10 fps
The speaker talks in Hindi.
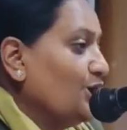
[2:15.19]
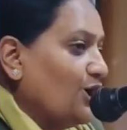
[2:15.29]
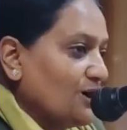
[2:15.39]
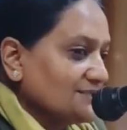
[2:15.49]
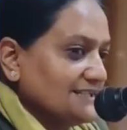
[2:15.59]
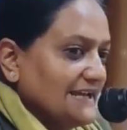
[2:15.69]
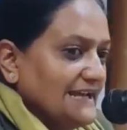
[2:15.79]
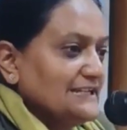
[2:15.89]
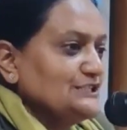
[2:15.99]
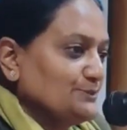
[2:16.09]
ऑक्सिन है
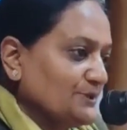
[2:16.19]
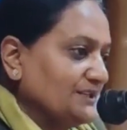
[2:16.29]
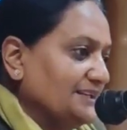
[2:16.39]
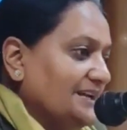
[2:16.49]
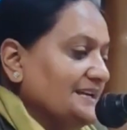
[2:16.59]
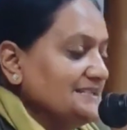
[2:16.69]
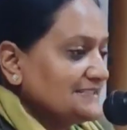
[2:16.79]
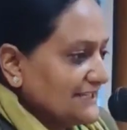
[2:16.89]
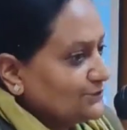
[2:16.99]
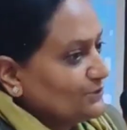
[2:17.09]
जिब्रलिन है
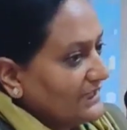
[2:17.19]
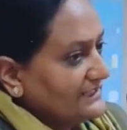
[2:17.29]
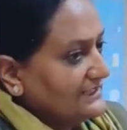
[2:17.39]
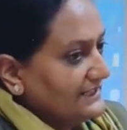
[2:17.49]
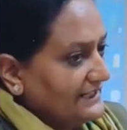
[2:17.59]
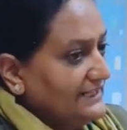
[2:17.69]
साइटोकाइनिन है